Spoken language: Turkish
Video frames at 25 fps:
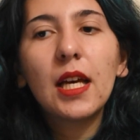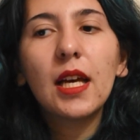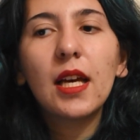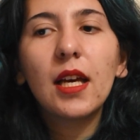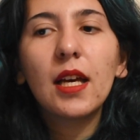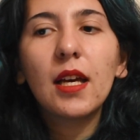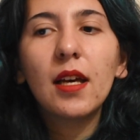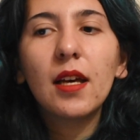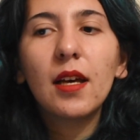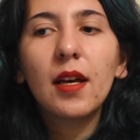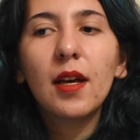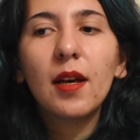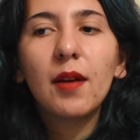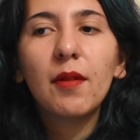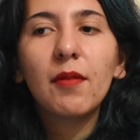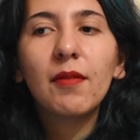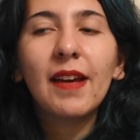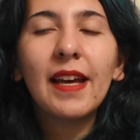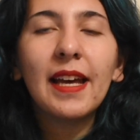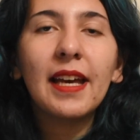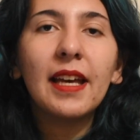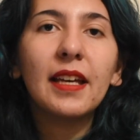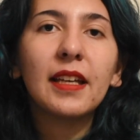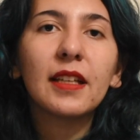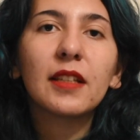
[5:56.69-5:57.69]
E,
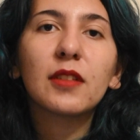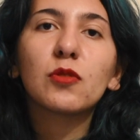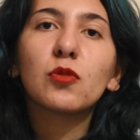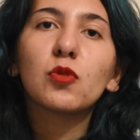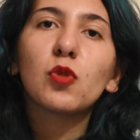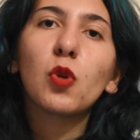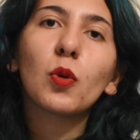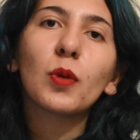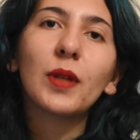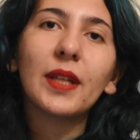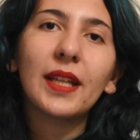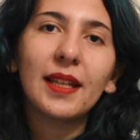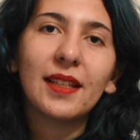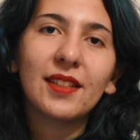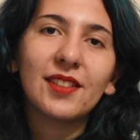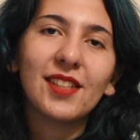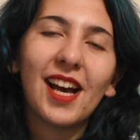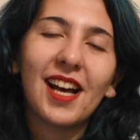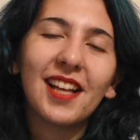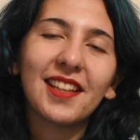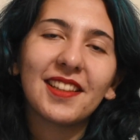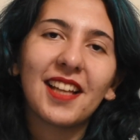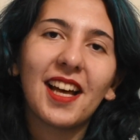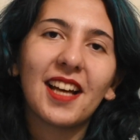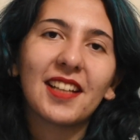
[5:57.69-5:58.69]
ve çok iyi
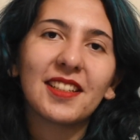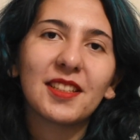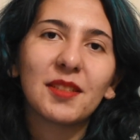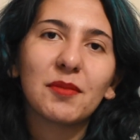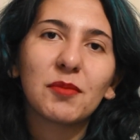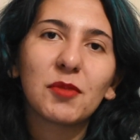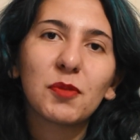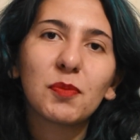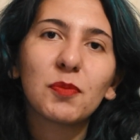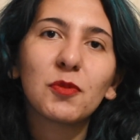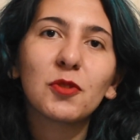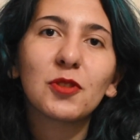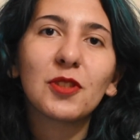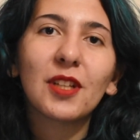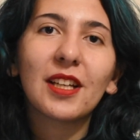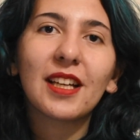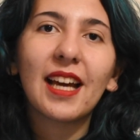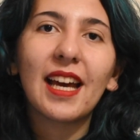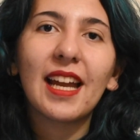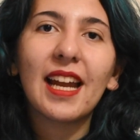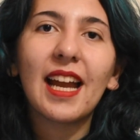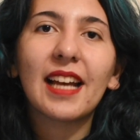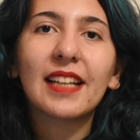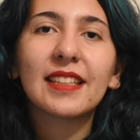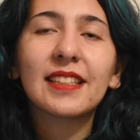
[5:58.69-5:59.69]
canlandırmış
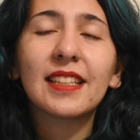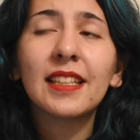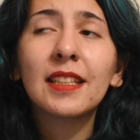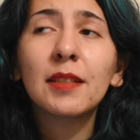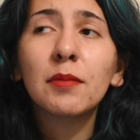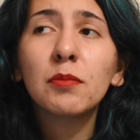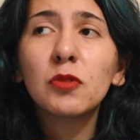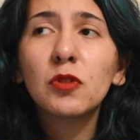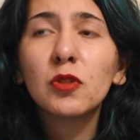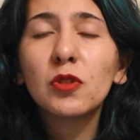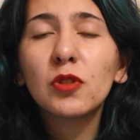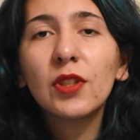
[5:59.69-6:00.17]
burada karakteri.